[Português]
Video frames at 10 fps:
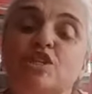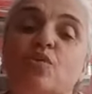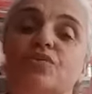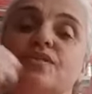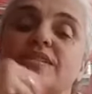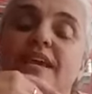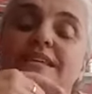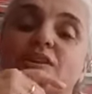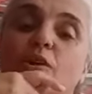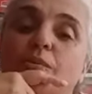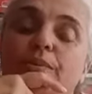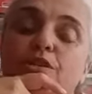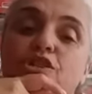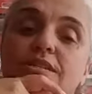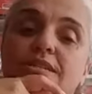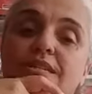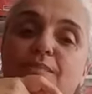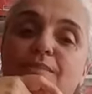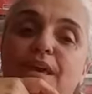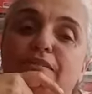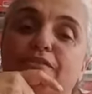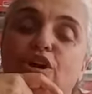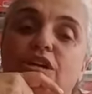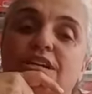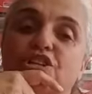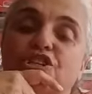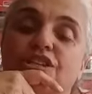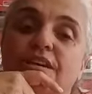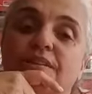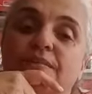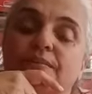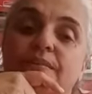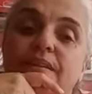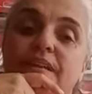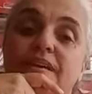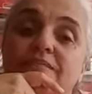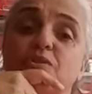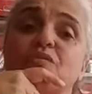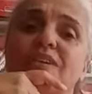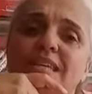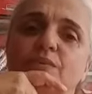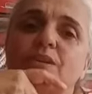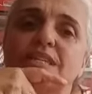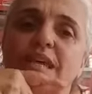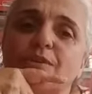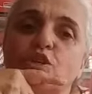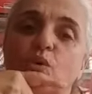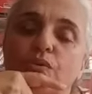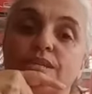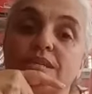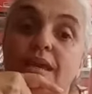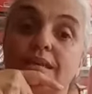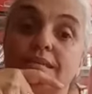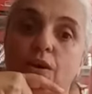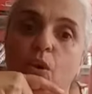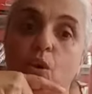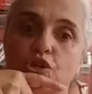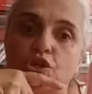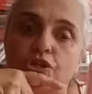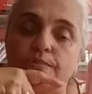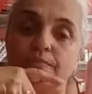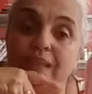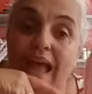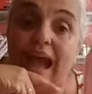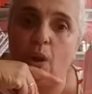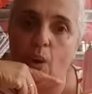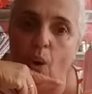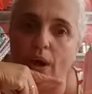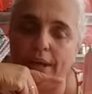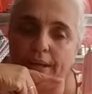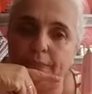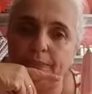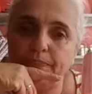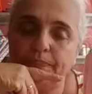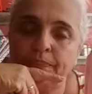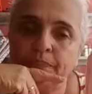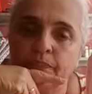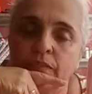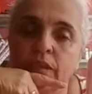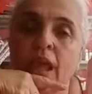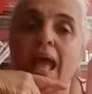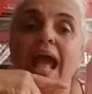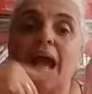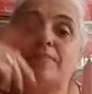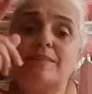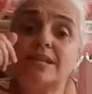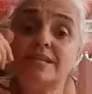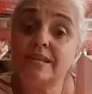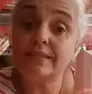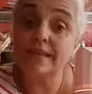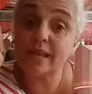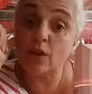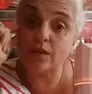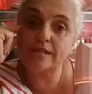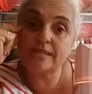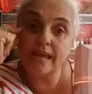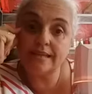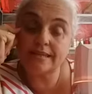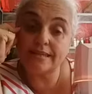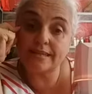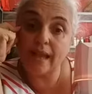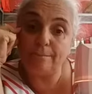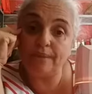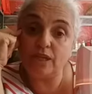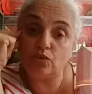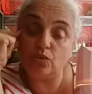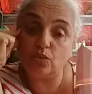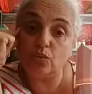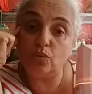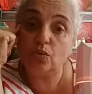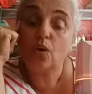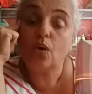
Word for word: de consciência, como dizia minha avó Candinha. Vamos fazer um exame de consciência hoje? Agora? A Bíblia diz em Tessalonicenses, capítulo